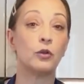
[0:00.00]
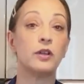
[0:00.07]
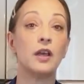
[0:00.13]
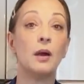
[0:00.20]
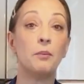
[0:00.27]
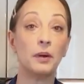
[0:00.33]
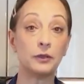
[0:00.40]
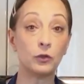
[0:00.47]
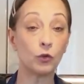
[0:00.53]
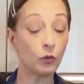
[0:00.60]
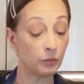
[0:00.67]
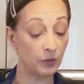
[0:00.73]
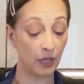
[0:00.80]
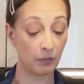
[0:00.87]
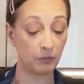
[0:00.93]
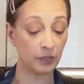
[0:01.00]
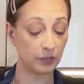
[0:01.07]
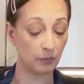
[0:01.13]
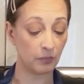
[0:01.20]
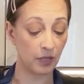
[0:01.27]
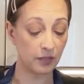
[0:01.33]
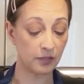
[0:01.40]
Я подробно об
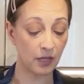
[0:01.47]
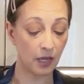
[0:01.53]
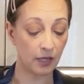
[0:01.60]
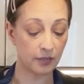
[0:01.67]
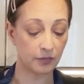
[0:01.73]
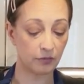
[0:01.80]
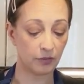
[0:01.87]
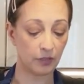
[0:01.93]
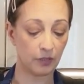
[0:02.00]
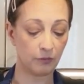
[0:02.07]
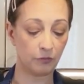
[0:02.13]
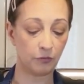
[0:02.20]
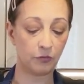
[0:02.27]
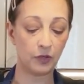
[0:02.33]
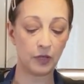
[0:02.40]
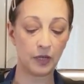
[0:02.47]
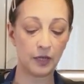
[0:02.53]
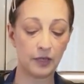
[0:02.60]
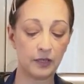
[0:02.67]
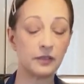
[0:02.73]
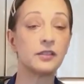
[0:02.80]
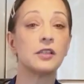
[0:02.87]
этом рассказывала
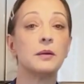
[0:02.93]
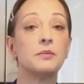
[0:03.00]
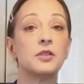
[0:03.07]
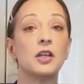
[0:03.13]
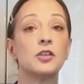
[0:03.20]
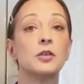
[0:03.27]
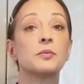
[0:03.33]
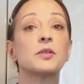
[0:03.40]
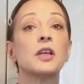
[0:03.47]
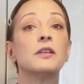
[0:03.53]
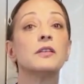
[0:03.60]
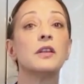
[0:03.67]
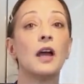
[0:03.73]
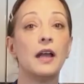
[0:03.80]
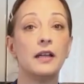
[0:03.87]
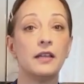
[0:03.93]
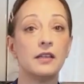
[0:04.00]
в рецепте аджапсандали.